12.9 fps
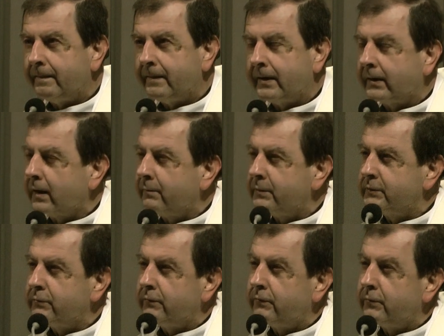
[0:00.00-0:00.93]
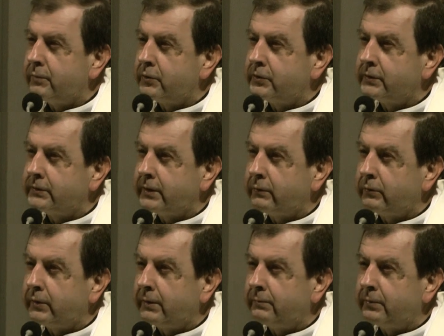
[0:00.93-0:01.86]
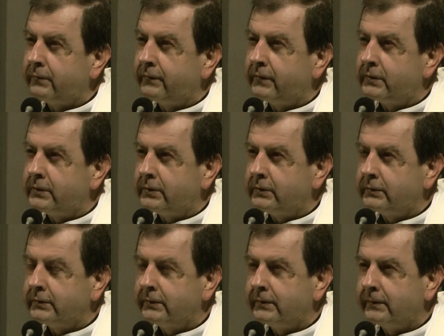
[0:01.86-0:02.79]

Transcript: Tak jakby Słowo Boże chciało nam powiedzieć,